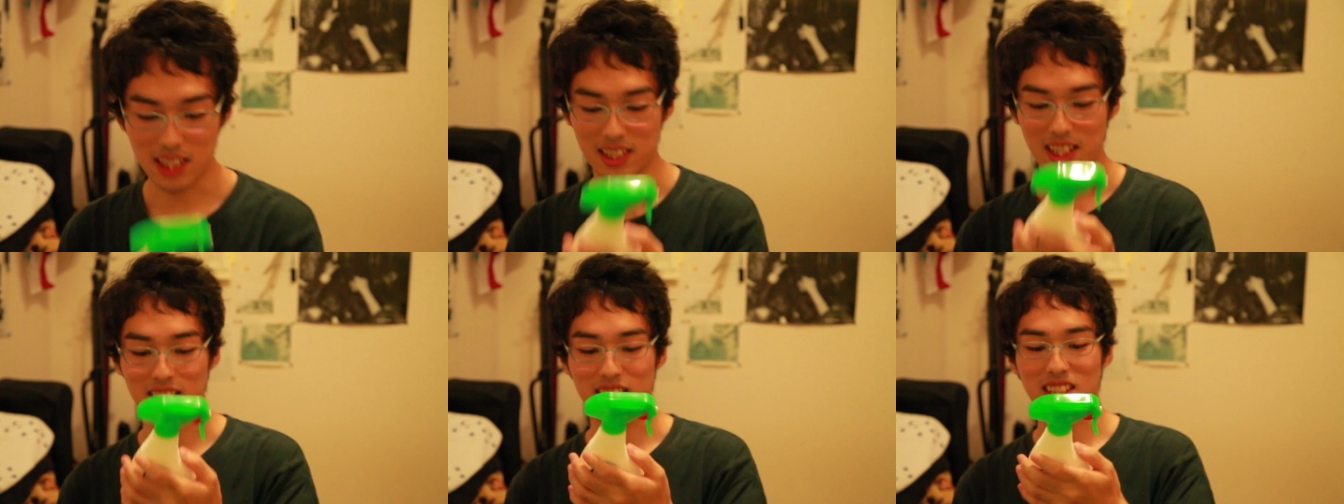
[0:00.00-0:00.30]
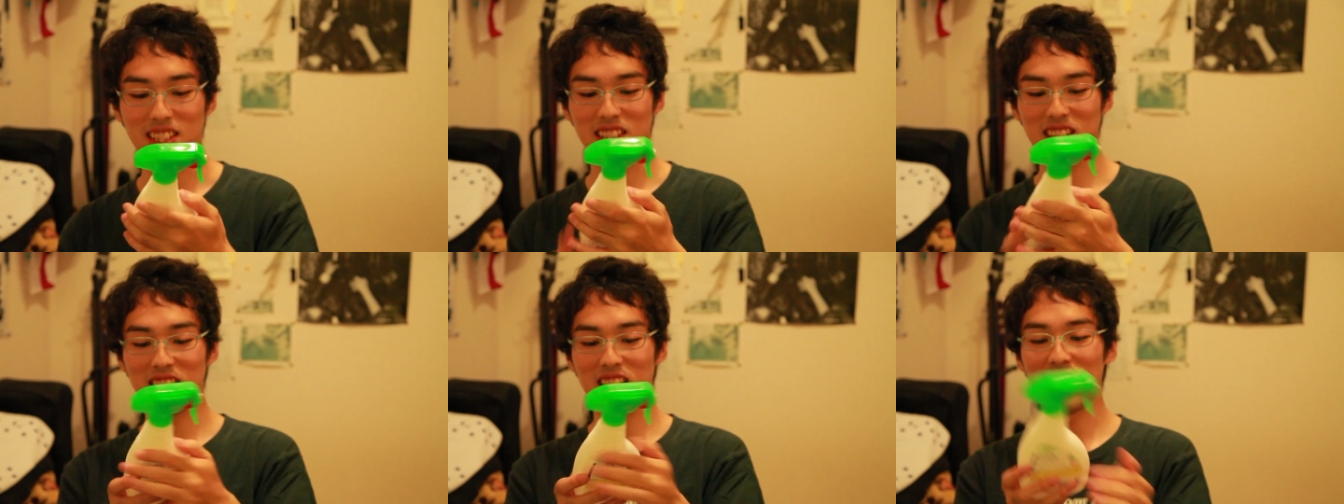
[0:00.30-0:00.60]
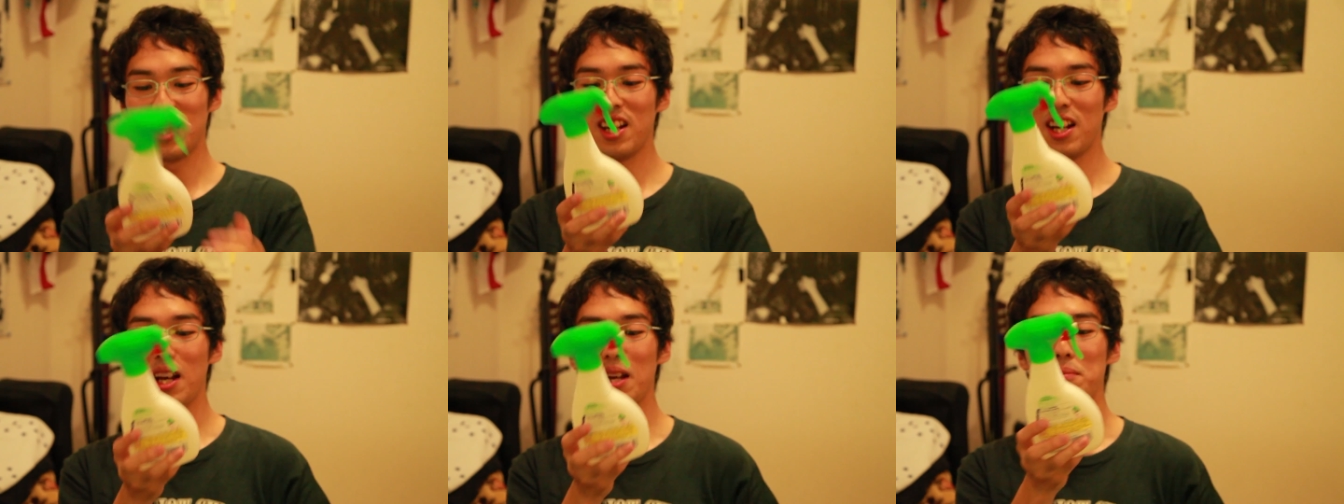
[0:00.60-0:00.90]
あった
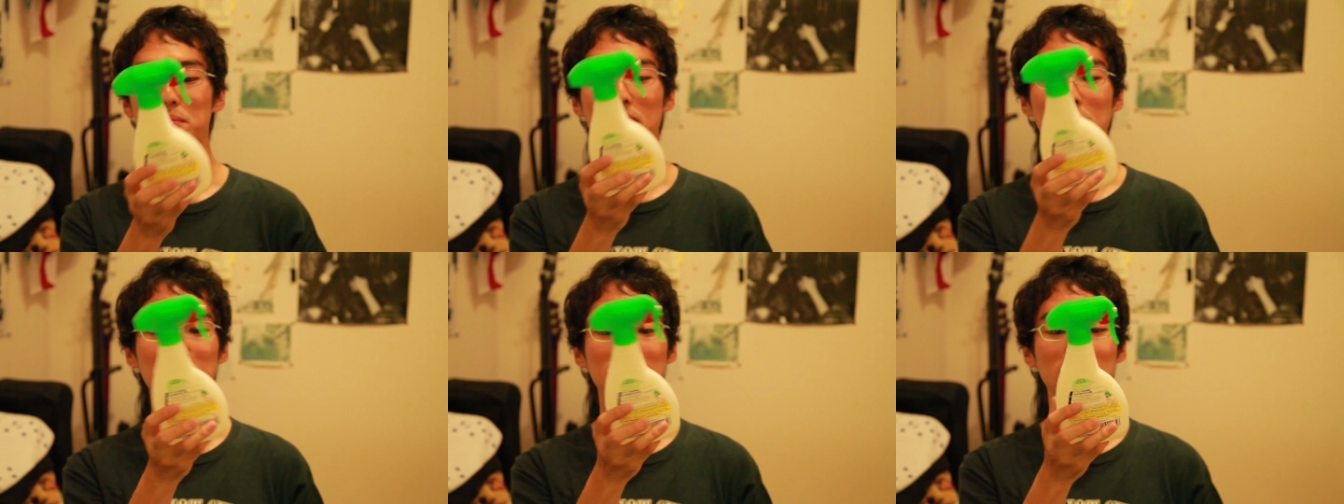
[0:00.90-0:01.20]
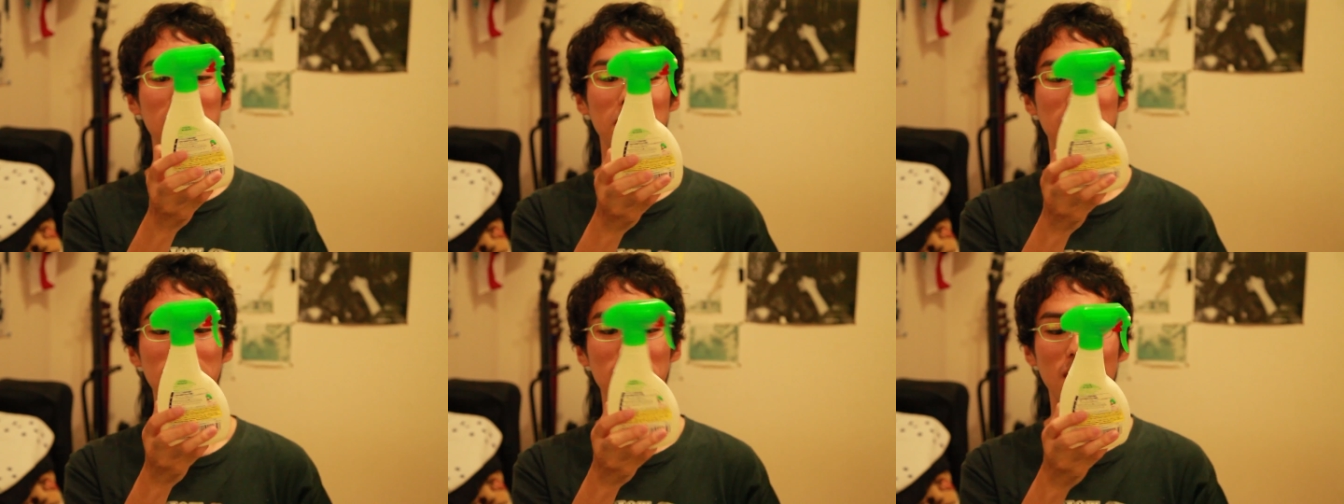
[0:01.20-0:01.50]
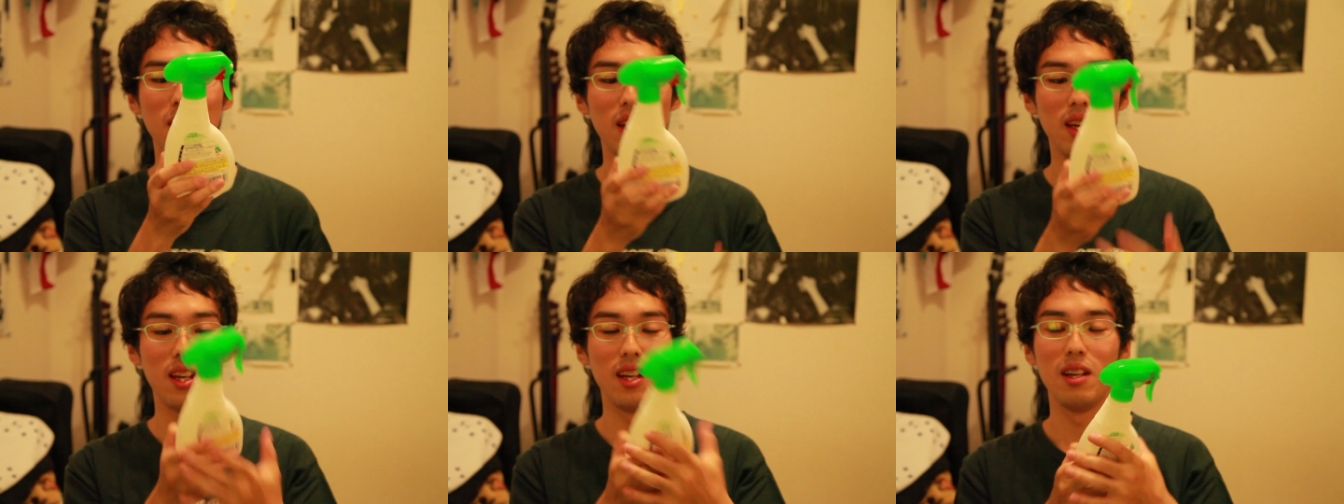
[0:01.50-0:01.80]
はい
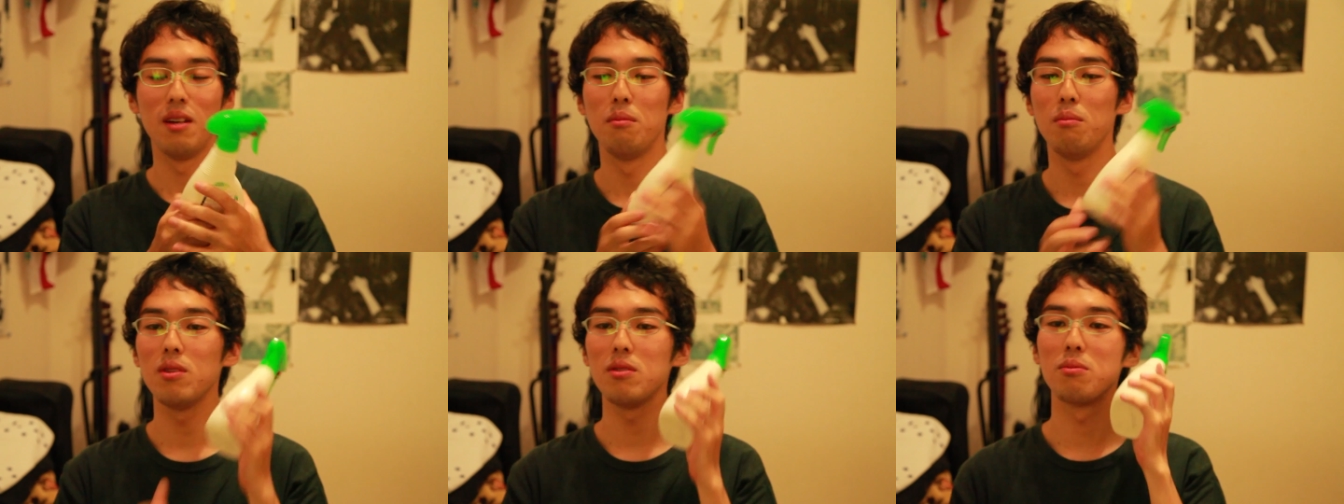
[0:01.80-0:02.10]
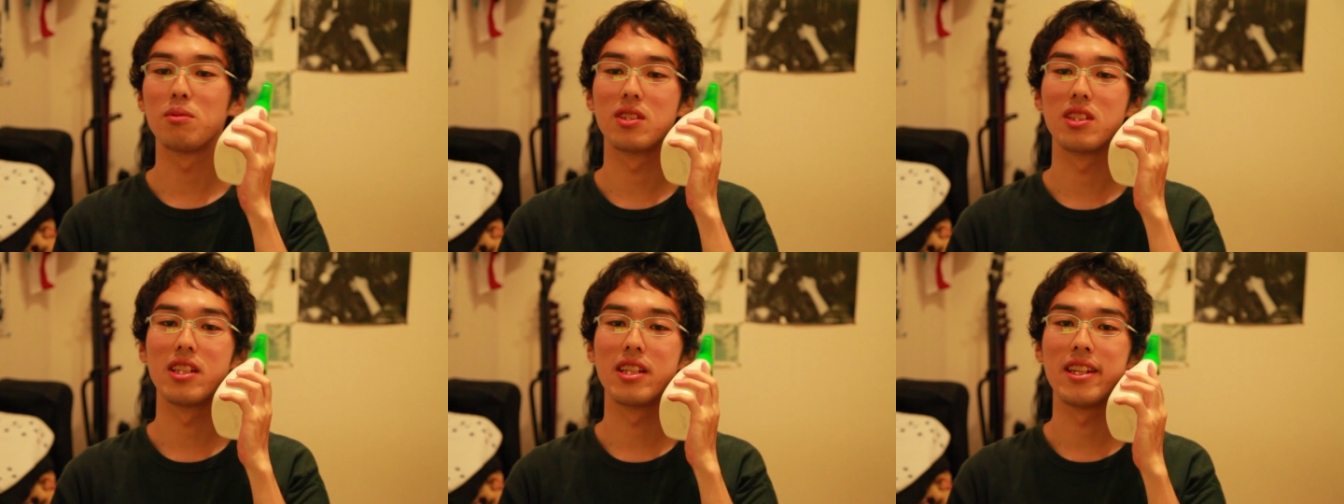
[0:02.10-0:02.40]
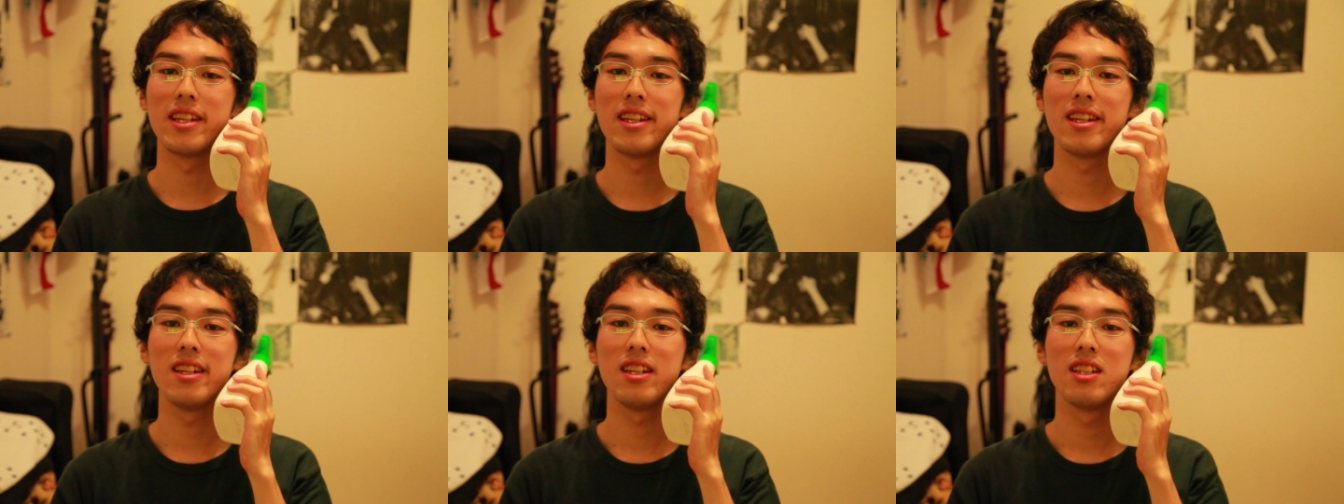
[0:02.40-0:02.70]
ピーピーピーもしも
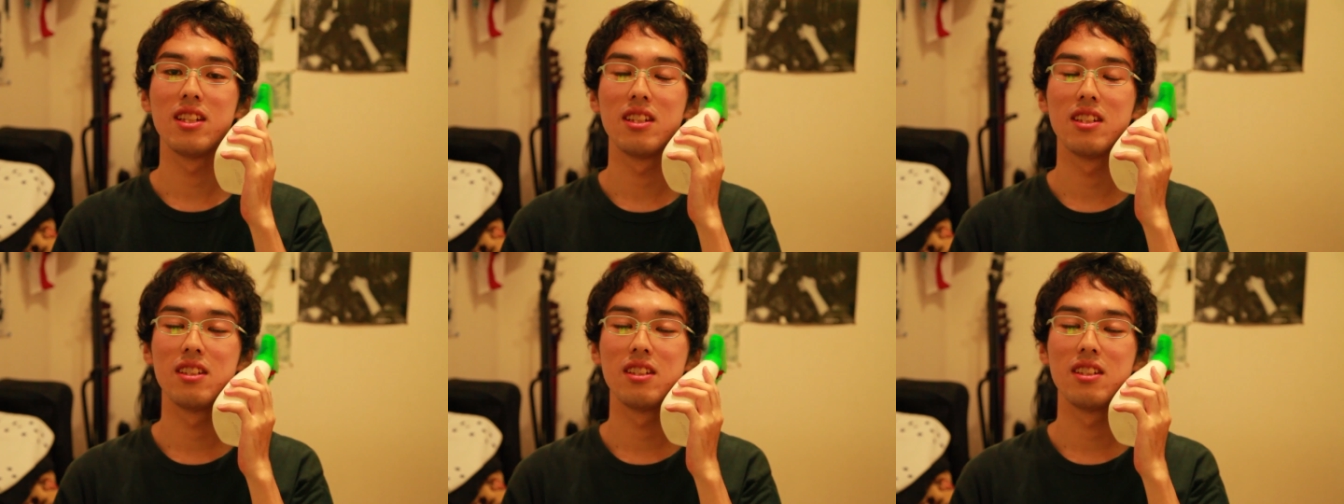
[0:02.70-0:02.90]
し